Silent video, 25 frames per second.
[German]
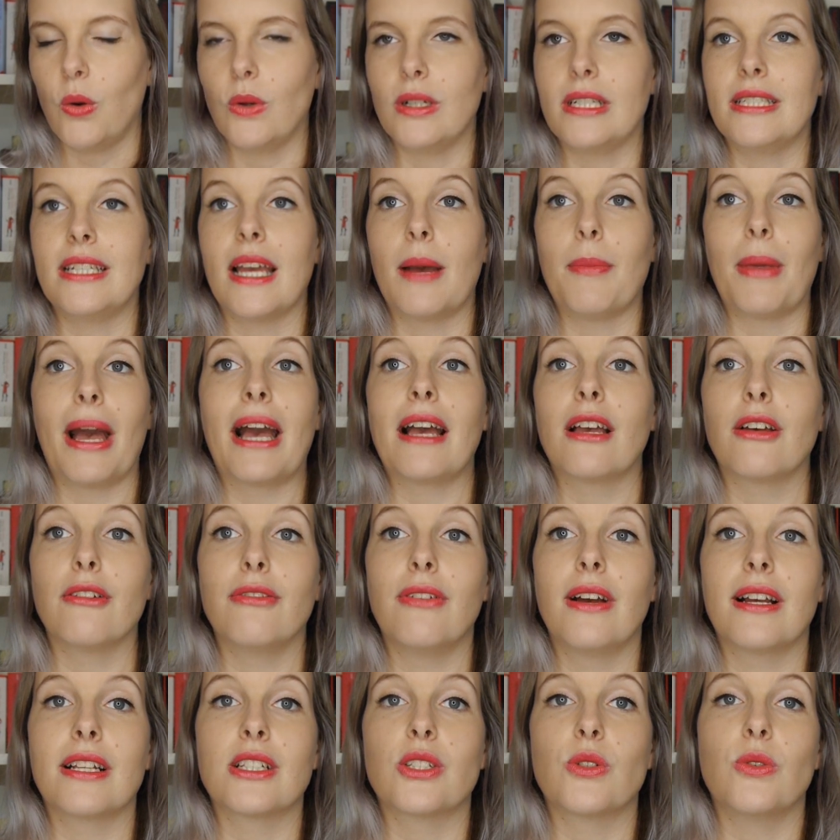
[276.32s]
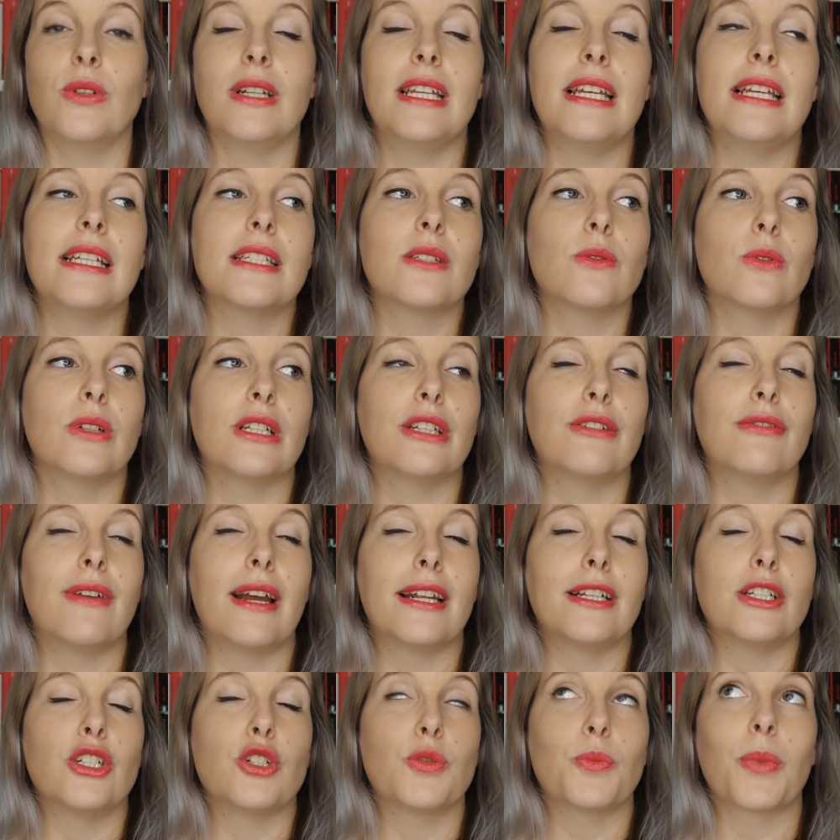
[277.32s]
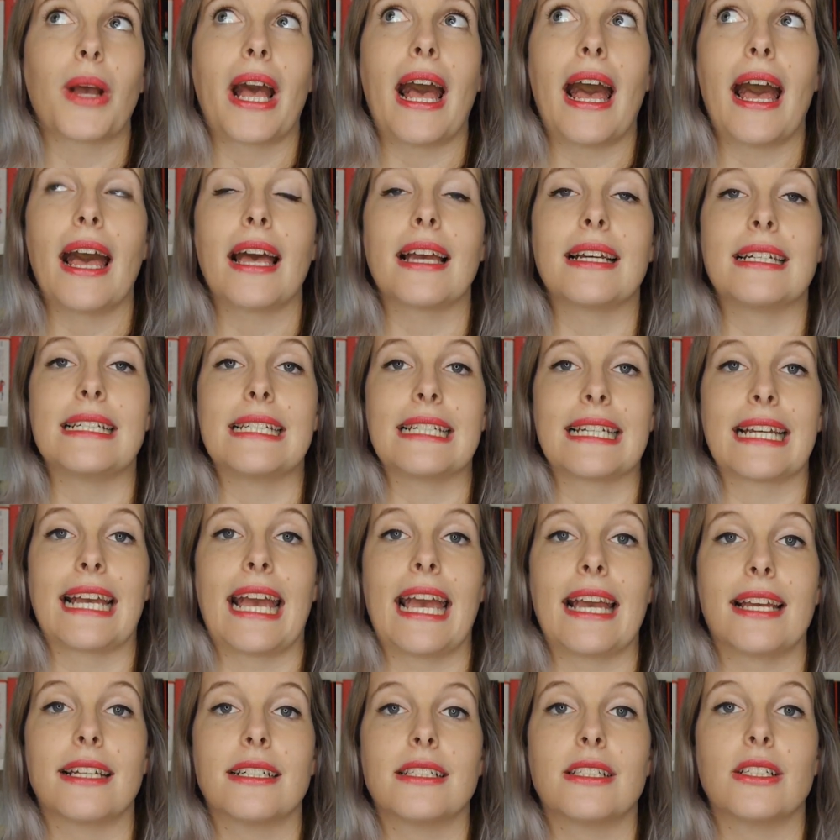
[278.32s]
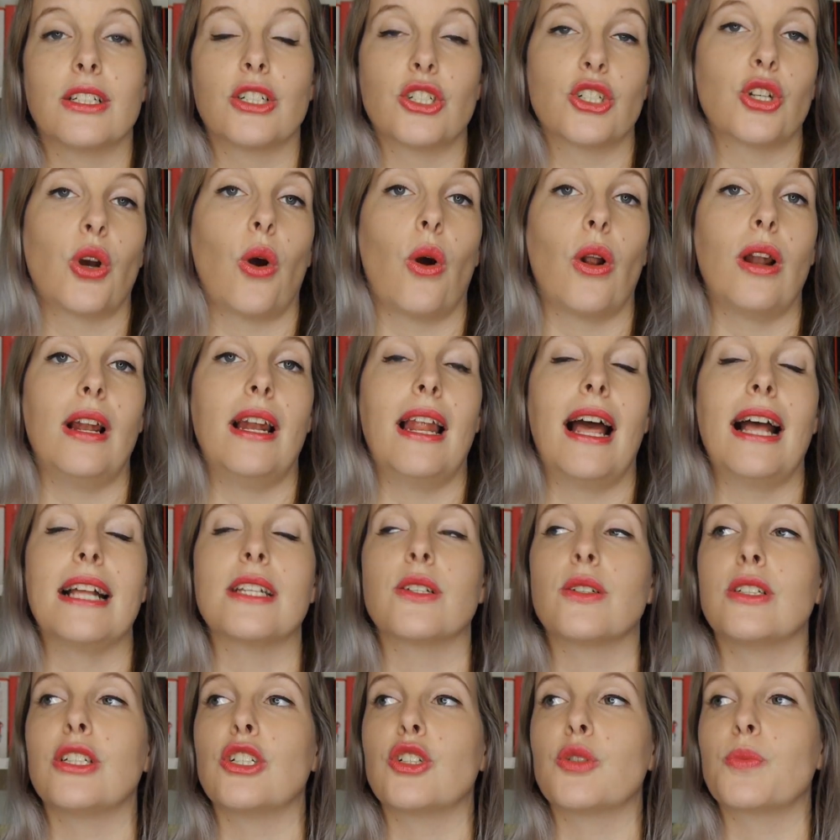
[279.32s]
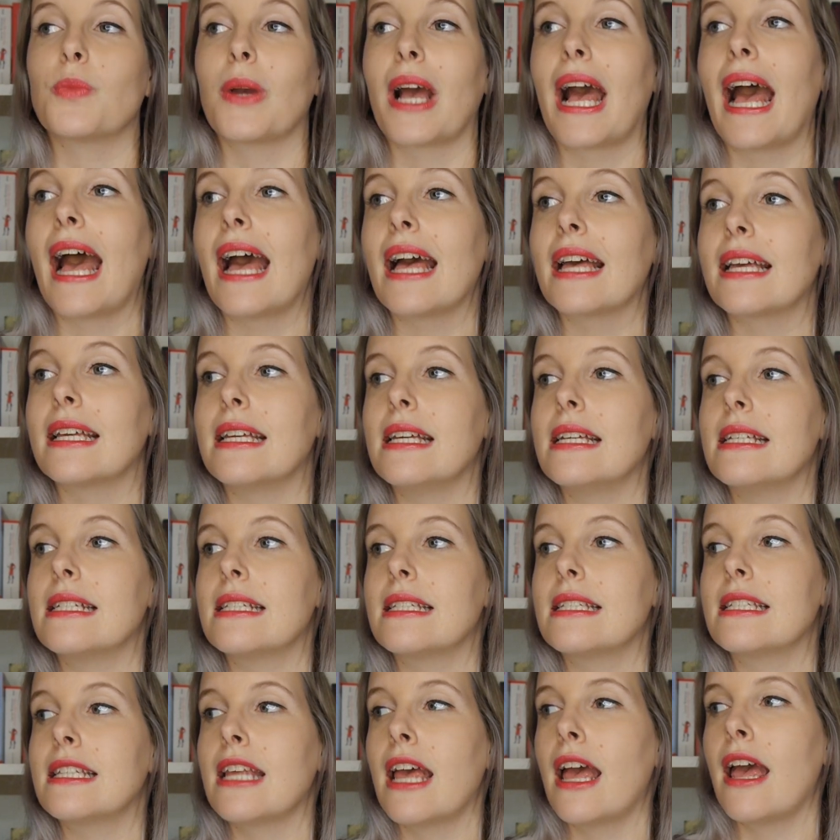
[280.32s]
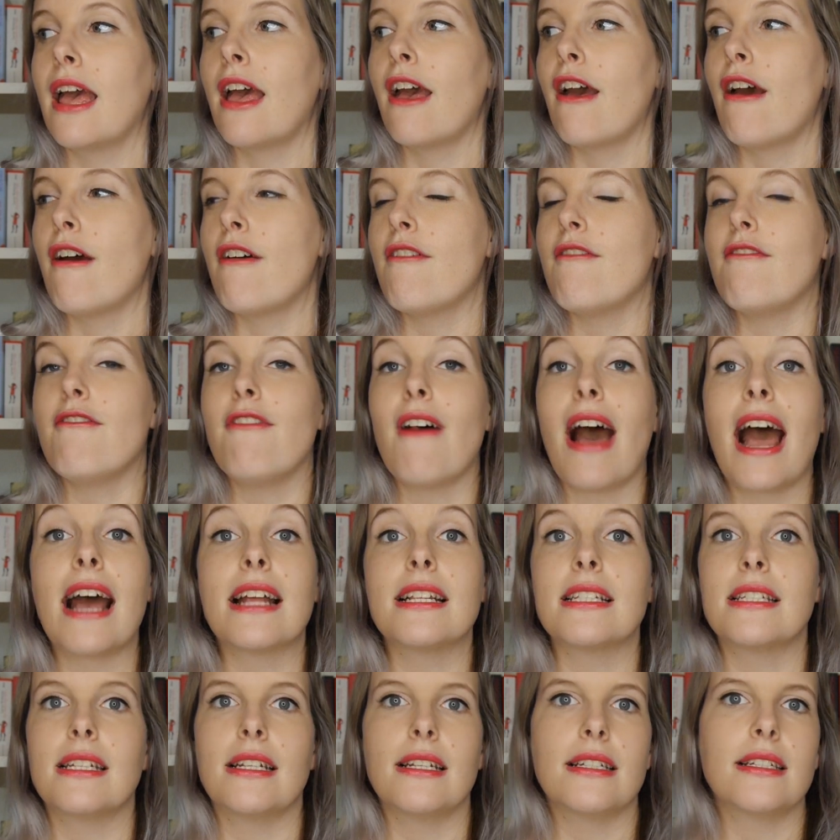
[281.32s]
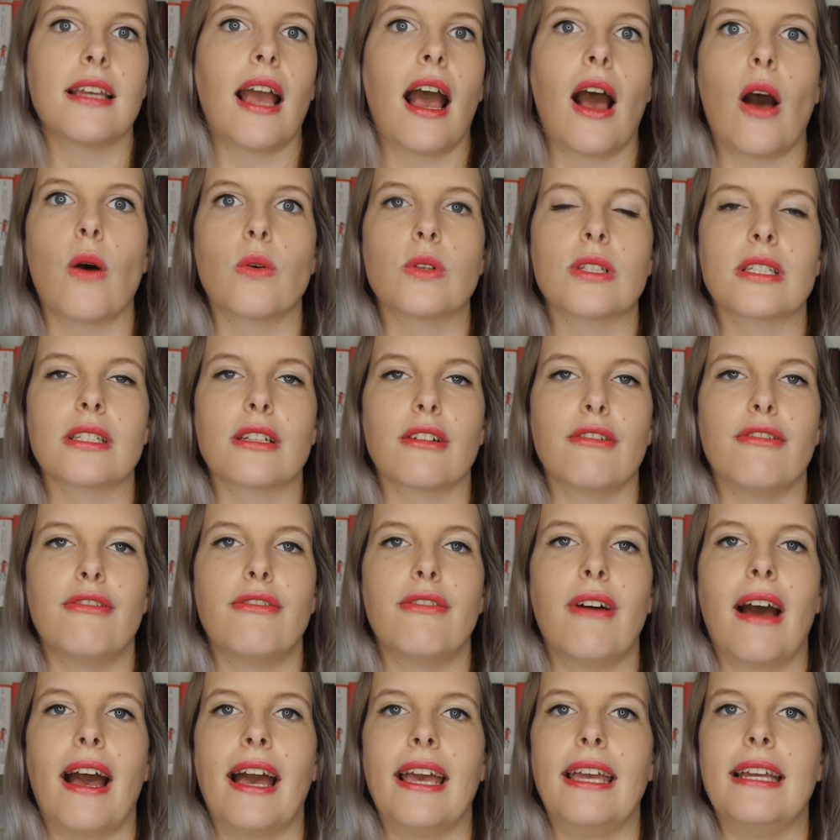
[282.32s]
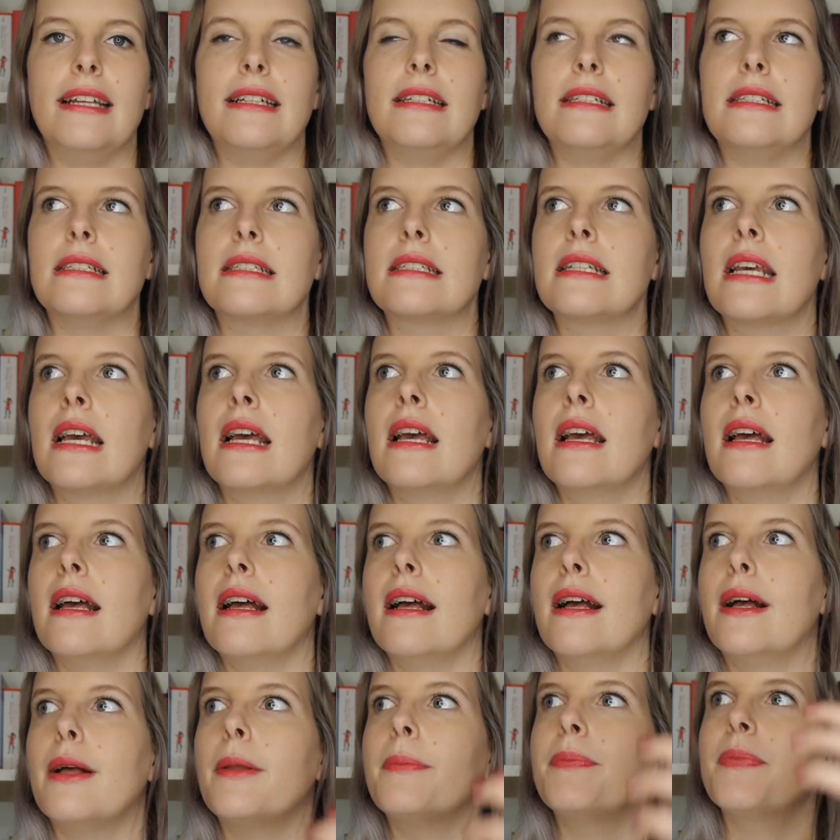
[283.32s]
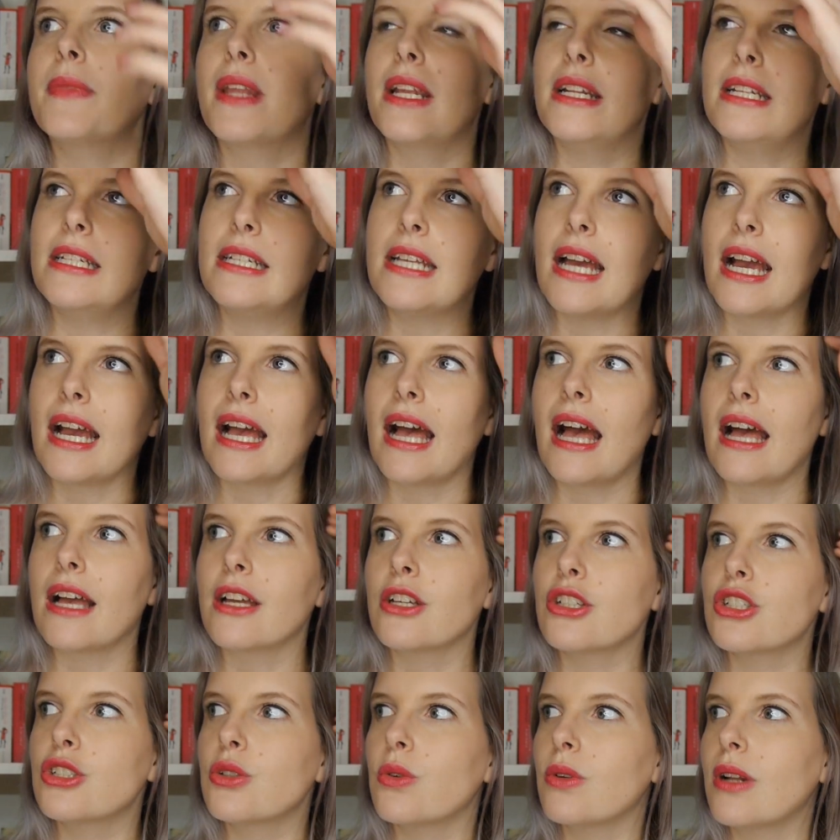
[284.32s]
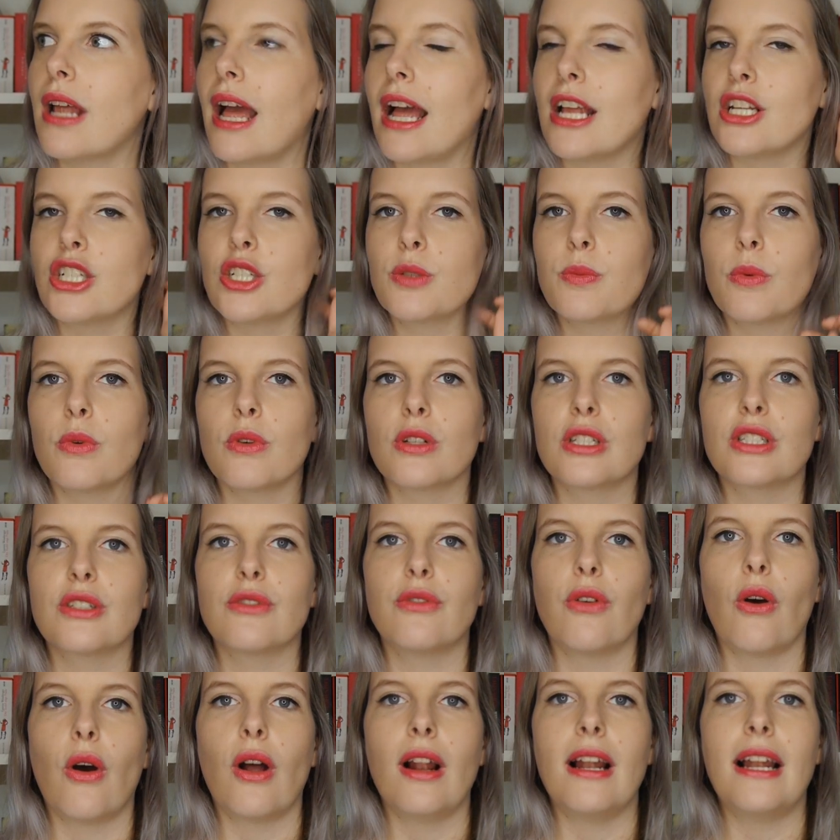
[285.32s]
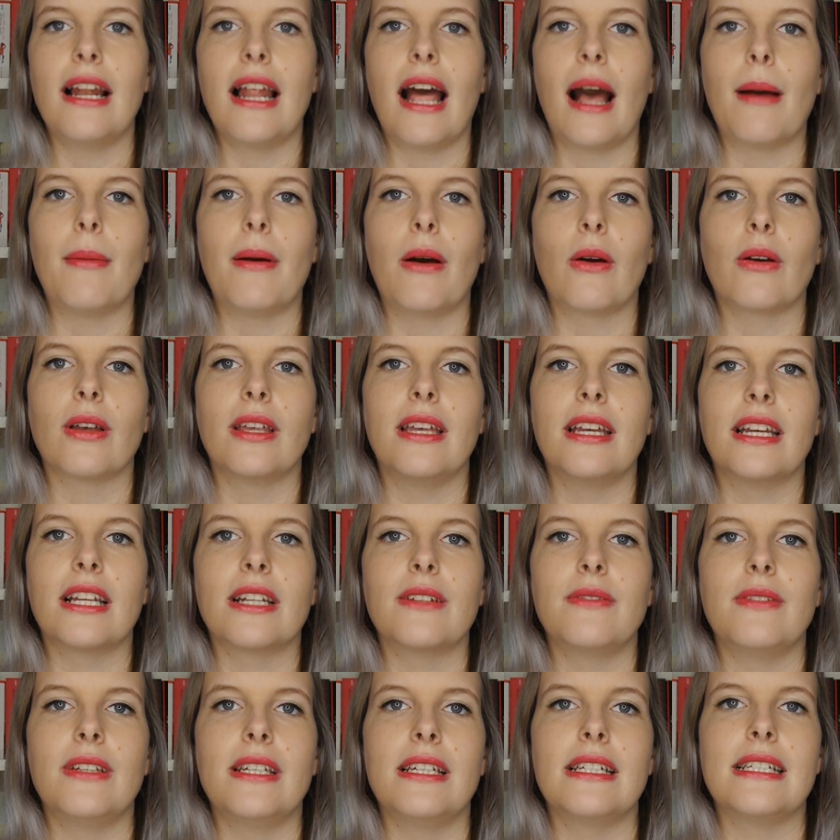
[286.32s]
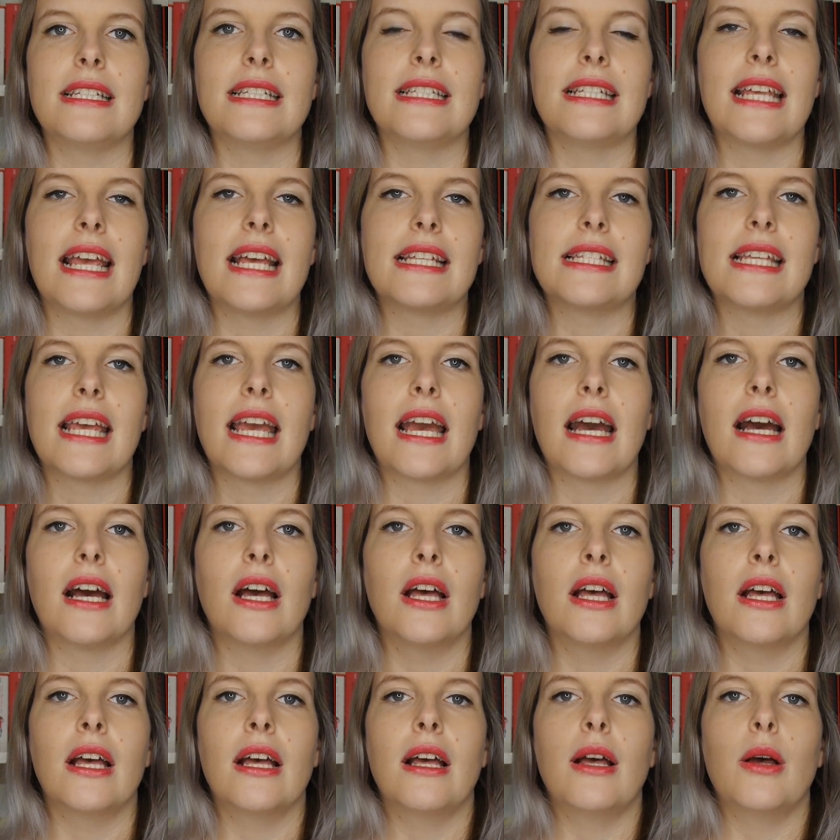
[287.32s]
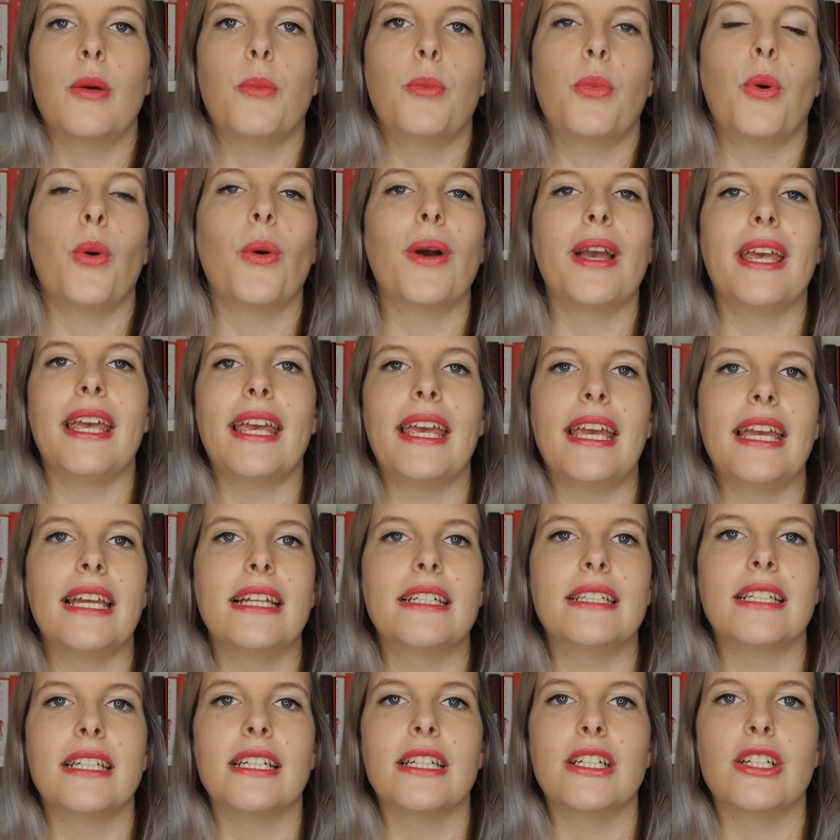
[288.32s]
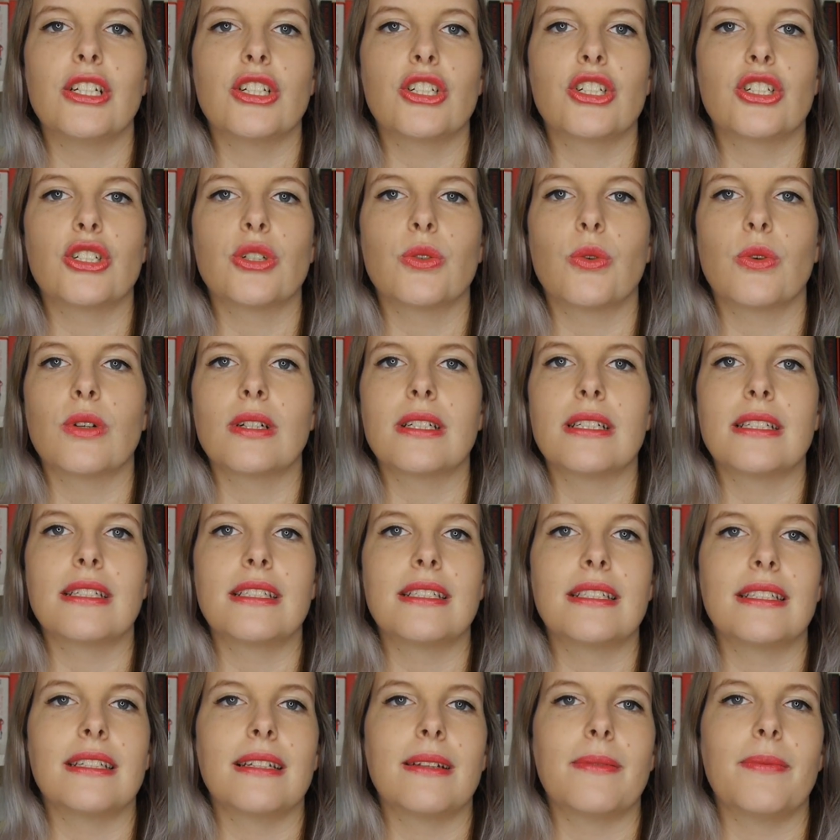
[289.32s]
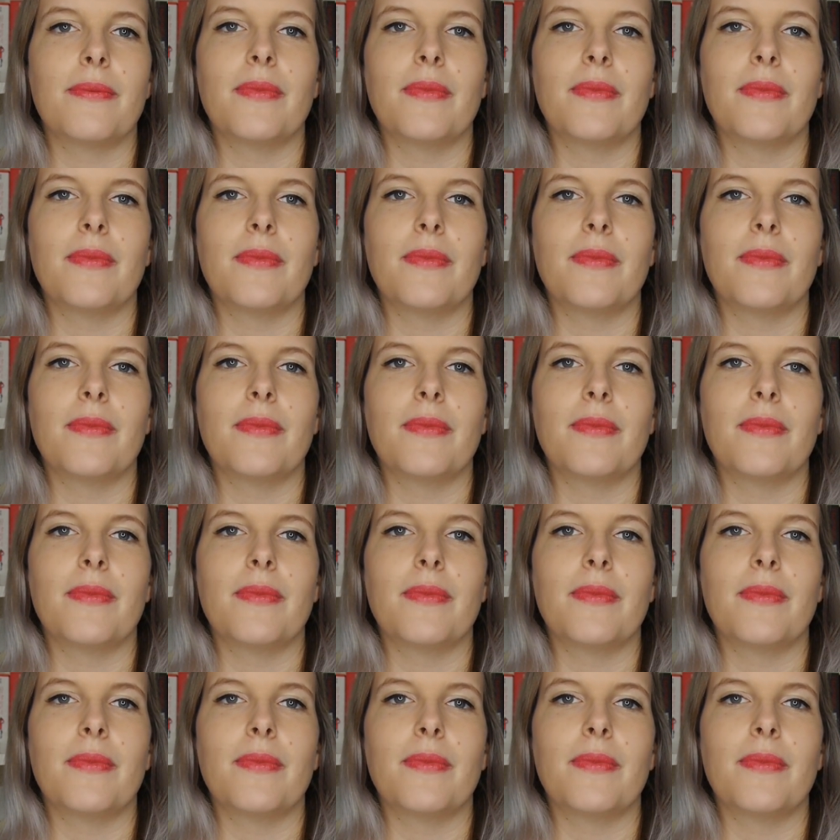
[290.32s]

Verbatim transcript: Und ich habe angefangen zu lesen und ich fand die Sprache direkt toll. Also die Sprache ist wahnsinnig ausgefeilt ähm, literarisch schon anspruchsvoll, aber auch irgendwie sehr, sehr poetisch und